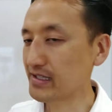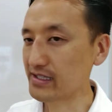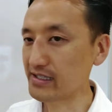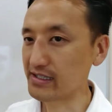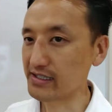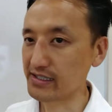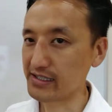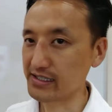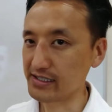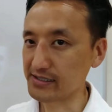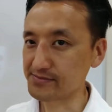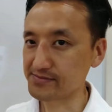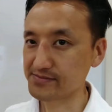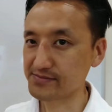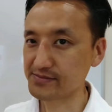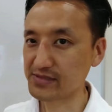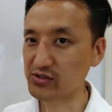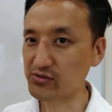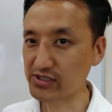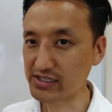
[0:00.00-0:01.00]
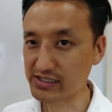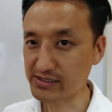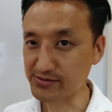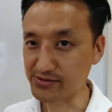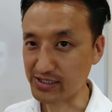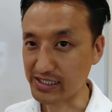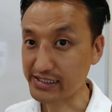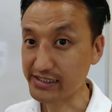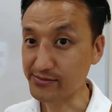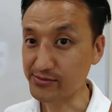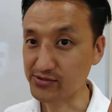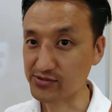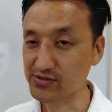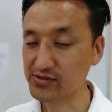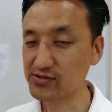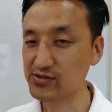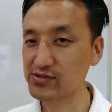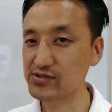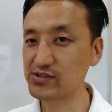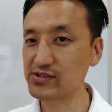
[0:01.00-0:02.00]
えー、まあ、これは多分あなた
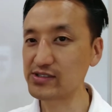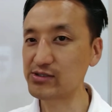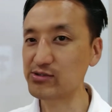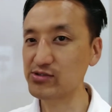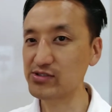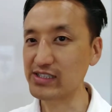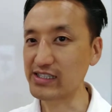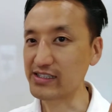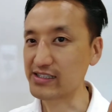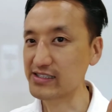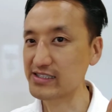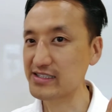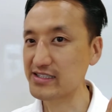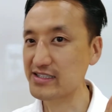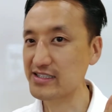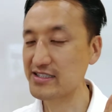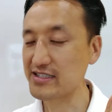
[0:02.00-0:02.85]
もそんなことは